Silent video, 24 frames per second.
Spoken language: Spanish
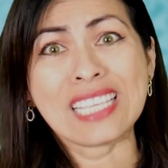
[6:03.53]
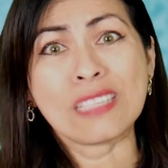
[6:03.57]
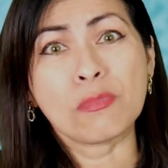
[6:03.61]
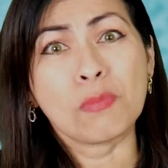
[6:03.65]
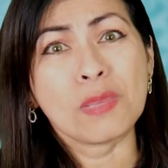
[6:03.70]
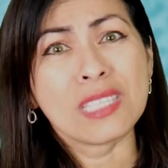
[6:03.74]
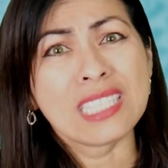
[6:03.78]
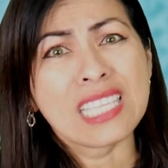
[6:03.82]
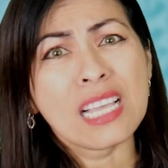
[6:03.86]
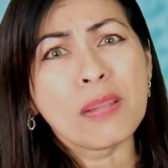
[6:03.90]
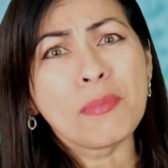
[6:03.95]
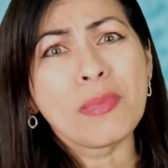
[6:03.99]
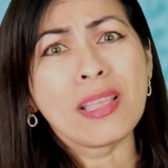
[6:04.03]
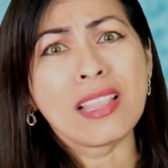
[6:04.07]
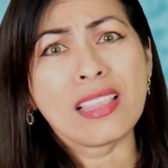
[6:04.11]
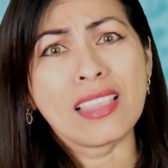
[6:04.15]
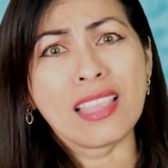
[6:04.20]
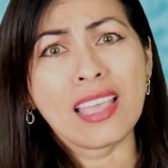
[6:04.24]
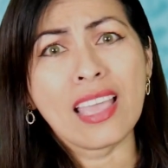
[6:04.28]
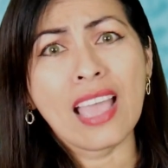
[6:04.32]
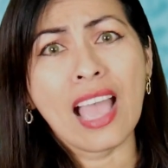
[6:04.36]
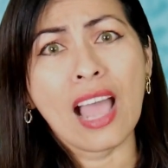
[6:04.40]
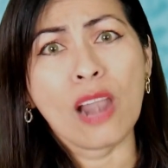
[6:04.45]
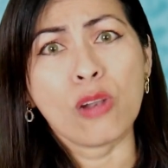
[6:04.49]

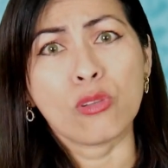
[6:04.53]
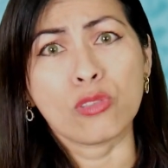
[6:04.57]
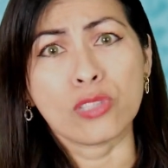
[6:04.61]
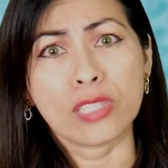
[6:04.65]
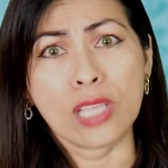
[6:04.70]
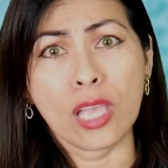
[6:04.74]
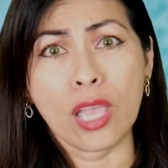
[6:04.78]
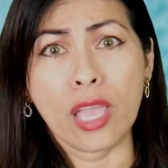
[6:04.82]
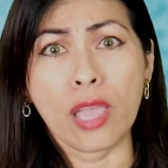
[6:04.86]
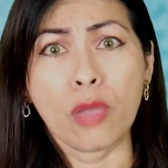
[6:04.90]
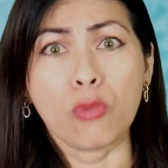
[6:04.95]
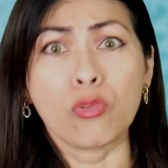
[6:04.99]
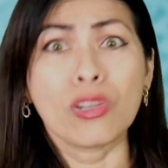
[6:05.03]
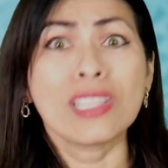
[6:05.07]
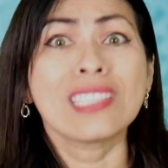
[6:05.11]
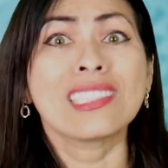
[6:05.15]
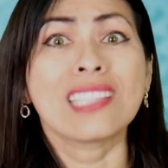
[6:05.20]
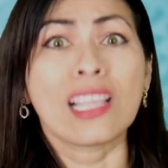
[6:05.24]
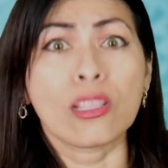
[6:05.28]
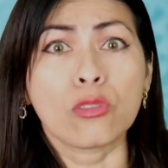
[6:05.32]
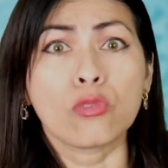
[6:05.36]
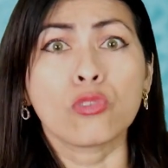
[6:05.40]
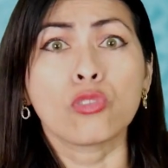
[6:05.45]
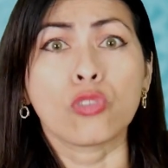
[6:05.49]
especialmente a los de un
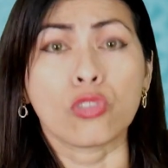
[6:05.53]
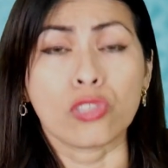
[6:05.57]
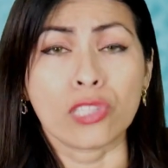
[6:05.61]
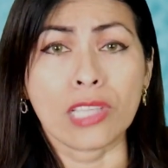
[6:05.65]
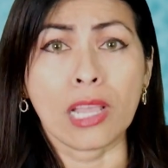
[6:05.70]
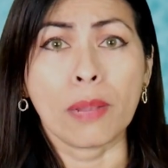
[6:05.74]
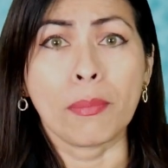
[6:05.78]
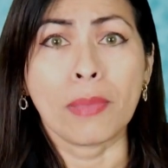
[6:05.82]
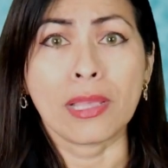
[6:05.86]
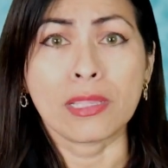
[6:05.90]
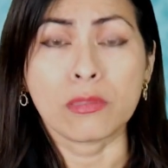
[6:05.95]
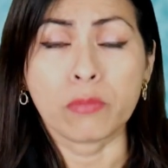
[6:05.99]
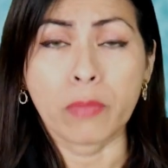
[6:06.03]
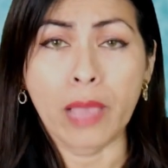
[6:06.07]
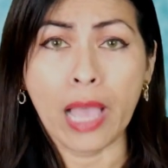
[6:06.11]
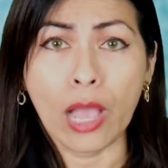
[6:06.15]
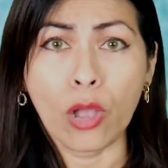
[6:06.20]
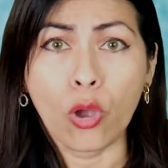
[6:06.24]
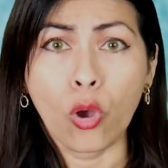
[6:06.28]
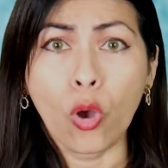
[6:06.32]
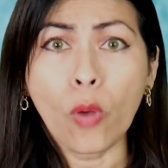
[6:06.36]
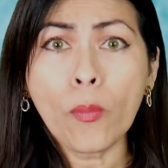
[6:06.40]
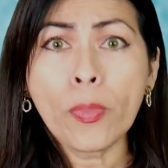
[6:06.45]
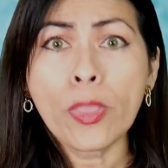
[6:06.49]
estatus social más
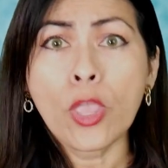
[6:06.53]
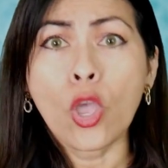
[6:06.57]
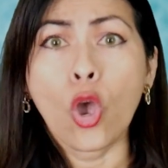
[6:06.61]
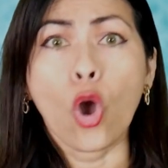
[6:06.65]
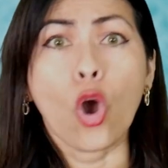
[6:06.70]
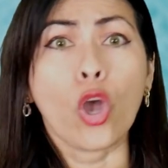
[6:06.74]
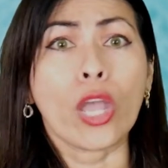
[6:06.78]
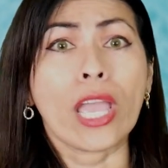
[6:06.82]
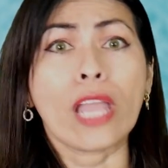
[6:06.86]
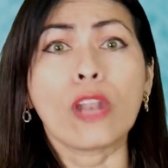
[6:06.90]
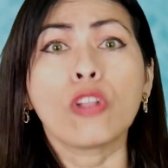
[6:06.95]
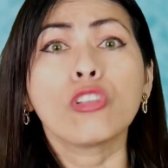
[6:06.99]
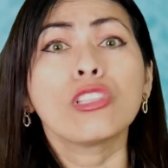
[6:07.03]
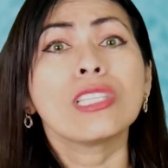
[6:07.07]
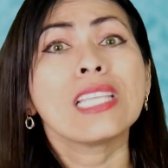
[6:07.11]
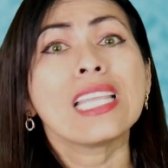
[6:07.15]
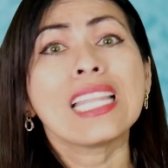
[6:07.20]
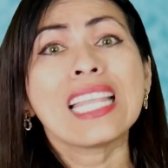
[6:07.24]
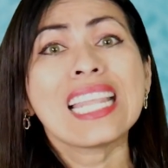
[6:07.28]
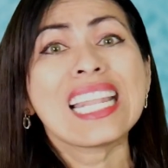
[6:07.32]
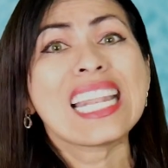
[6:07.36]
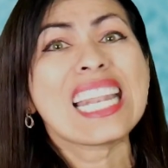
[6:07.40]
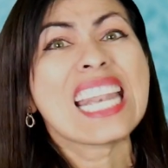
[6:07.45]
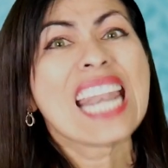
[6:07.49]
bajo o que no
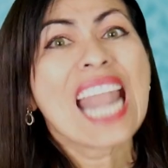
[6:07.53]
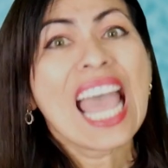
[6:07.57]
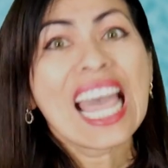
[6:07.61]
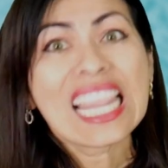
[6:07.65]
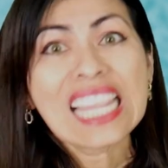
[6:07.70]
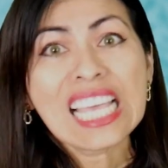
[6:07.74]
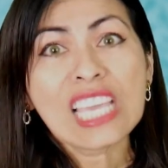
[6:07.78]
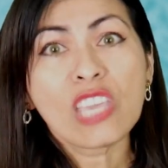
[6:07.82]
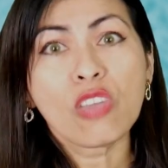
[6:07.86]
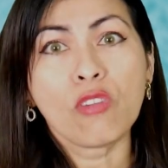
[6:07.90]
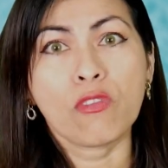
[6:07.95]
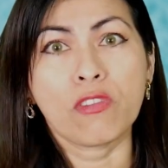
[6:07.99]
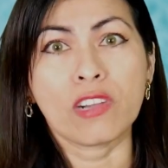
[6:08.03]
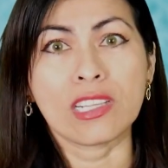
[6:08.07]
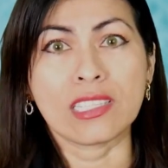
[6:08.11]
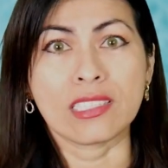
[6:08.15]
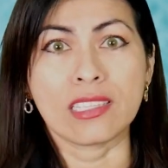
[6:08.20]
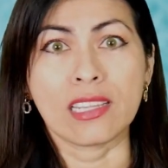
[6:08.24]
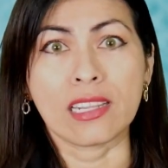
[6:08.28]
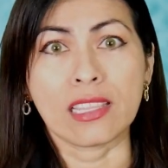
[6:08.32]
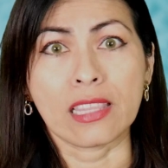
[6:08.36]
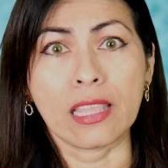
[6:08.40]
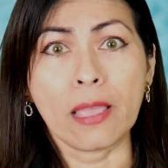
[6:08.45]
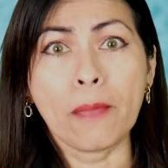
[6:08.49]
tienen nada que
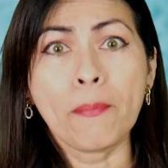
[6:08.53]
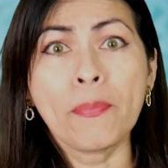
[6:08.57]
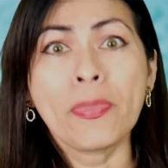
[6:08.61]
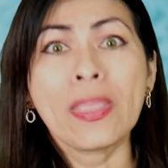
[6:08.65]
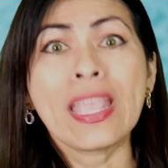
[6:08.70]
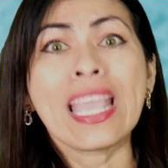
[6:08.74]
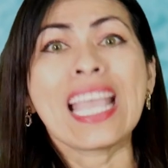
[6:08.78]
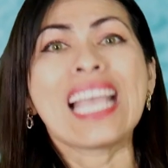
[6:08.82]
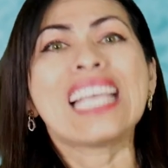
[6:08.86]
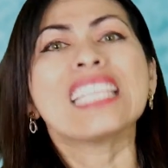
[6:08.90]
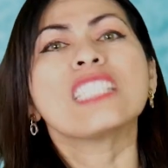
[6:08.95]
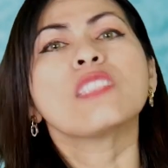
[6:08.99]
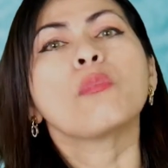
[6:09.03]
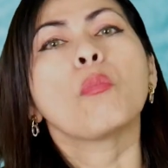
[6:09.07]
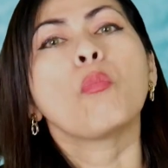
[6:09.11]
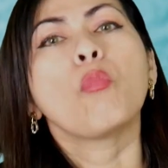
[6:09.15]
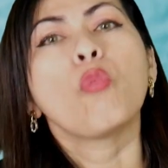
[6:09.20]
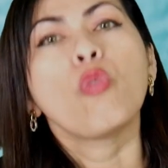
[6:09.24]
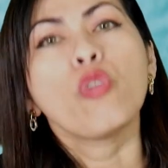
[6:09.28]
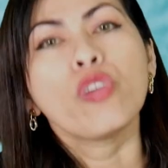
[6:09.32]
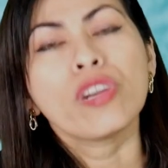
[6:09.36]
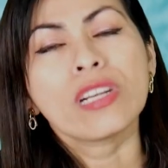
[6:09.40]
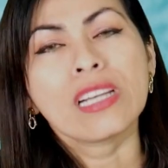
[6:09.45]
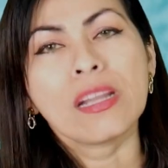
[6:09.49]
ofrecerte, es
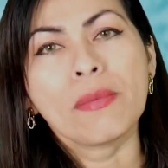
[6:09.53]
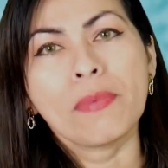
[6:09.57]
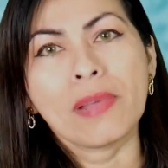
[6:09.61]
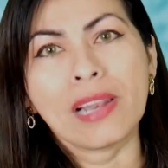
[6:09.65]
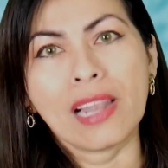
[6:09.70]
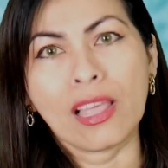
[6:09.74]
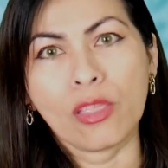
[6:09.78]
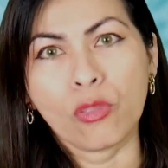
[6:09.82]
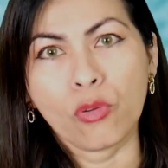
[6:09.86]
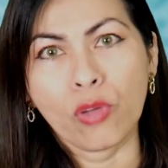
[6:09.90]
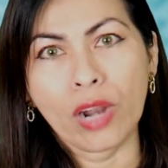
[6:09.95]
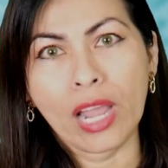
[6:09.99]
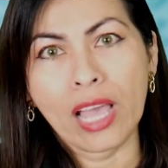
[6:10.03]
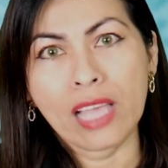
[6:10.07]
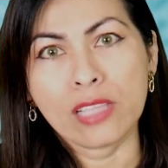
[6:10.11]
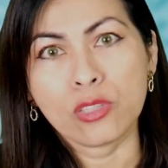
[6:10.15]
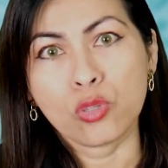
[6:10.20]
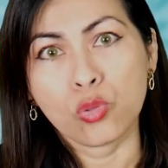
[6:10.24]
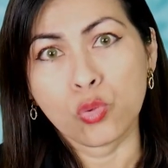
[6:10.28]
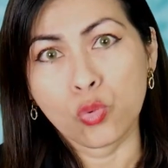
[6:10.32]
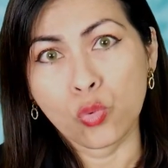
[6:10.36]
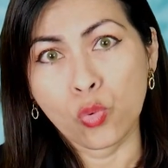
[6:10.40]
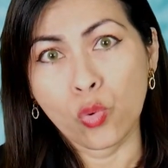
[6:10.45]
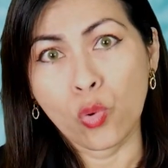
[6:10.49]
muy reveladora
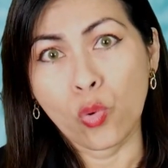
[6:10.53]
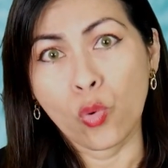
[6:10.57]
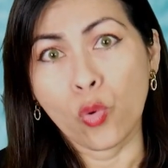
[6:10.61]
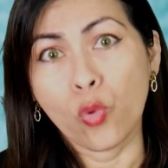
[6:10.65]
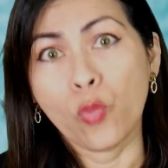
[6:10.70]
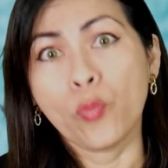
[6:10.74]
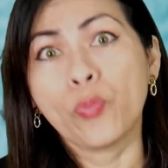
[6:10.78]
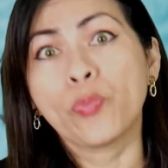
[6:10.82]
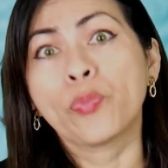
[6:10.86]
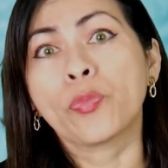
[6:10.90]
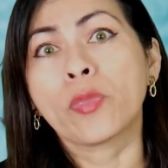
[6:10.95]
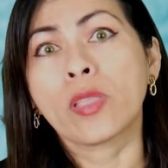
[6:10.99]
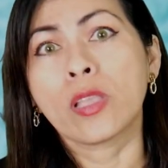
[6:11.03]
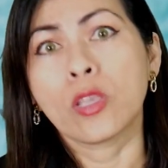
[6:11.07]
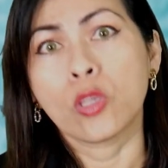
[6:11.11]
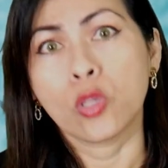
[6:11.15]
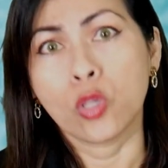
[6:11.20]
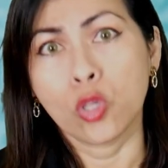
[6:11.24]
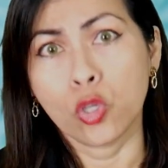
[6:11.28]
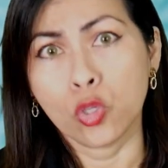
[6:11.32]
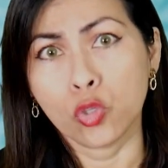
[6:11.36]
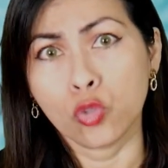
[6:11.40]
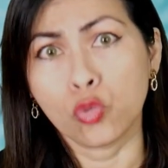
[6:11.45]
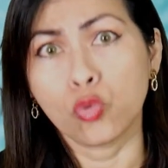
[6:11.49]
su,
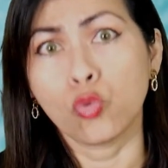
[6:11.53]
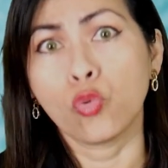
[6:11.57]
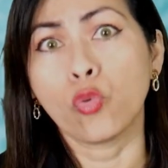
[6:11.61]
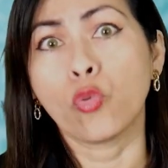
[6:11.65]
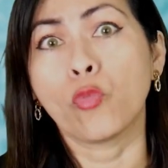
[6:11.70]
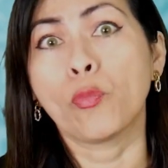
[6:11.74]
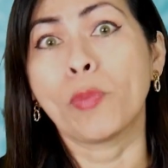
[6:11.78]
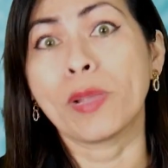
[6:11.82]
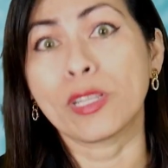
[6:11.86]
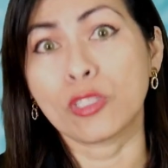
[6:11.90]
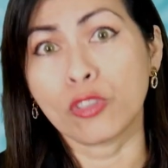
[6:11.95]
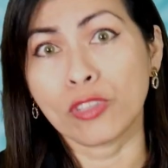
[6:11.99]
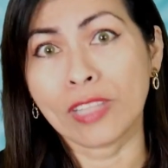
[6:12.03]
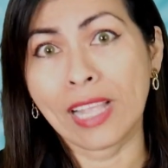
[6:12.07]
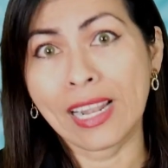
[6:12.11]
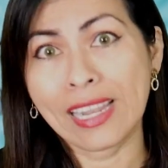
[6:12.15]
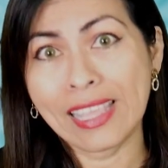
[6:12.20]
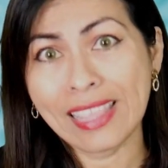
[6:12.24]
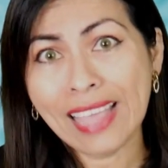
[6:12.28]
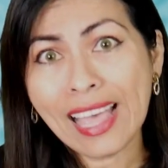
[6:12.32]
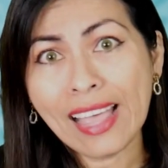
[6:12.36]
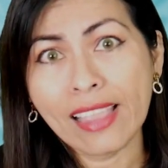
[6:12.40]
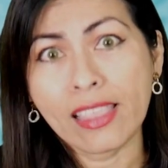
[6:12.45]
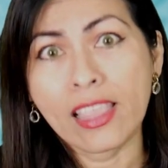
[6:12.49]
su
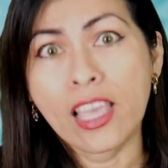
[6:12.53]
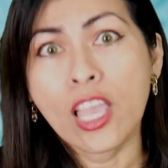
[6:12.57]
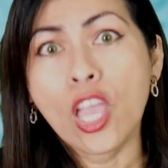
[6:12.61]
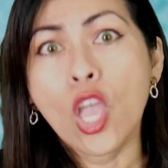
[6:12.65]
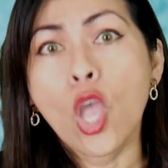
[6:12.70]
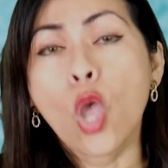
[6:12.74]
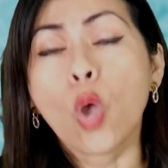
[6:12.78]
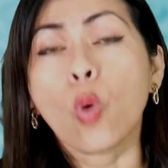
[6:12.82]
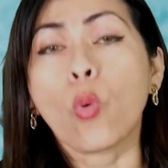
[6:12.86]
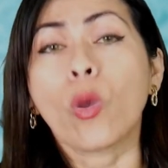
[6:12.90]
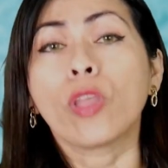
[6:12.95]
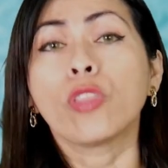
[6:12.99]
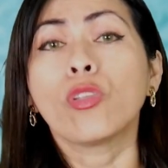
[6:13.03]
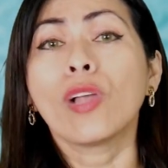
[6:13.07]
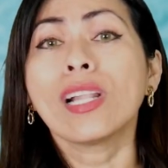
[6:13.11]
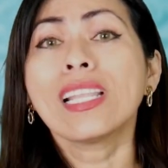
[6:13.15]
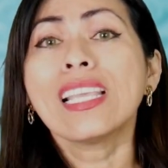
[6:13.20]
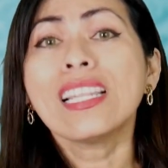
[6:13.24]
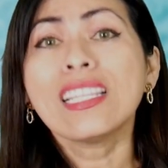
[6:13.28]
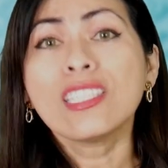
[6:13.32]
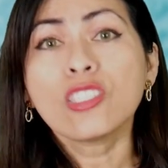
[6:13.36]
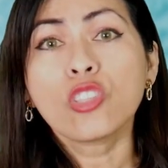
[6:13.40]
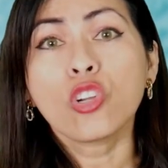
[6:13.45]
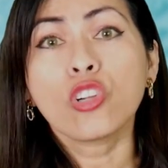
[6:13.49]
personalidad. Cuando
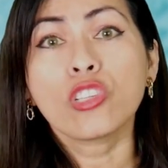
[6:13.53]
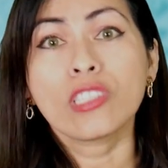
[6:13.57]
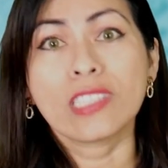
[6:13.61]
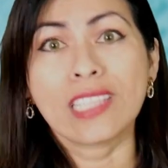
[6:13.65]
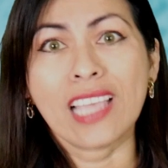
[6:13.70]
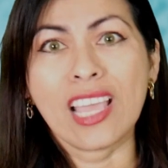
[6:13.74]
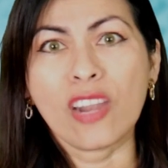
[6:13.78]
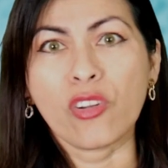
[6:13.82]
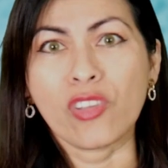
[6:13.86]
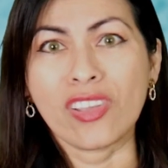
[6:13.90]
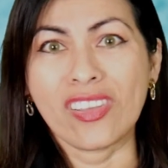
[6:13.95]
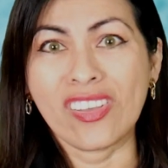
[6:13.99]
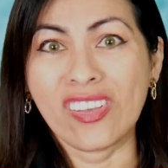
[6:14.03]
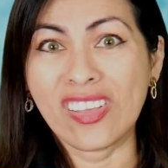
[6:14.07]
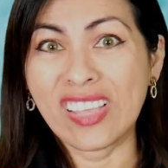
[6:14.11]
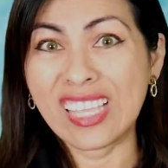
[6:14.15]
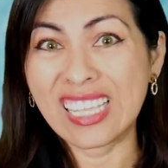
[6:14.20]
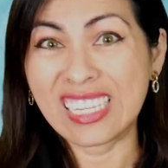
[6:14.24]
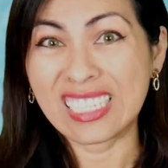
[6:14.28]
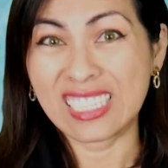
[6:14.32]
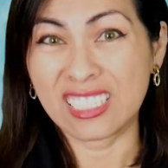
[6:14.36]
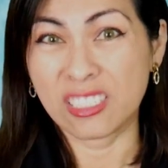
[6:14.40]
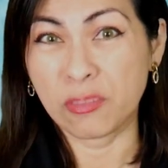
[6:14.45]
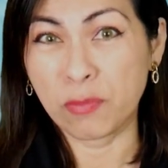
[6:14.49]
alguien es grosero
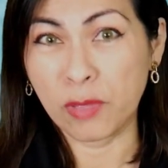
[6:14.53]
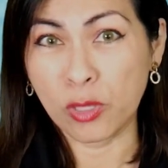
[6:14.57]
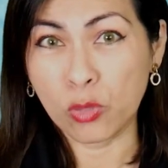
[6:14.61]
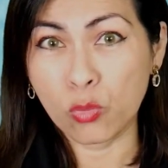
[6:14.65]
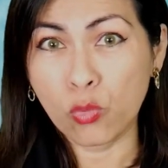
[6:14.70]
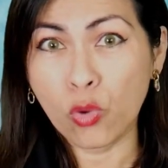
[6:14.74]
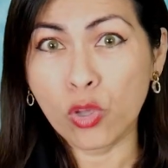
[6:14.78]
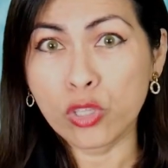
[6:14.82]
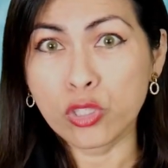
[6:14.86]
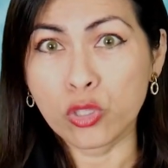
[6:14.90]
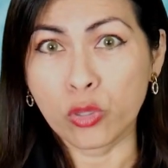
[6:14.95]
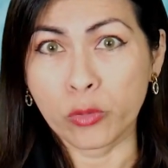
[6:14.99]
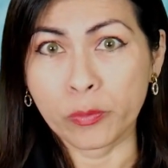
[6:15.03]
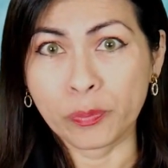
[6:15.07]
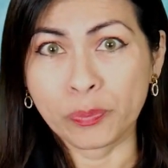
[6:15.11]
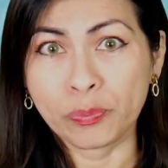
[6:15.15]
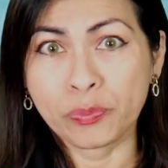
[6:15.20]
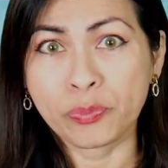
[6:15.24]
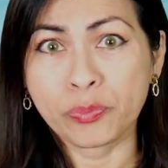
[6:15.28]
y respetuoso,